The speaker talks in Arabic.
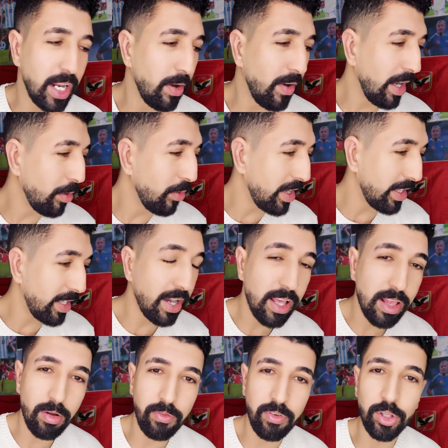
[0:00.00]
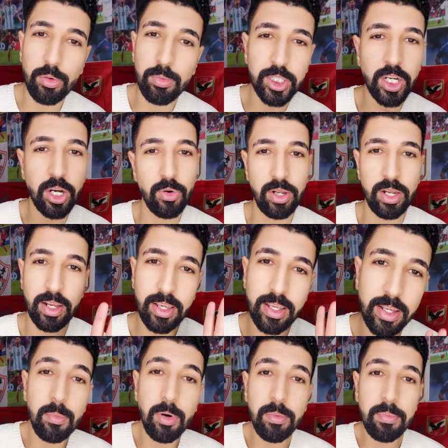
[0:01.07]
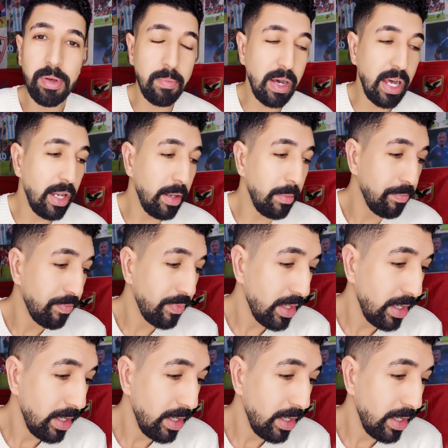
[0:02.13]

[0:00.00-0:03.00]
انا واحد واخد اجازه وفاضي ومش هقول المهم يا معلم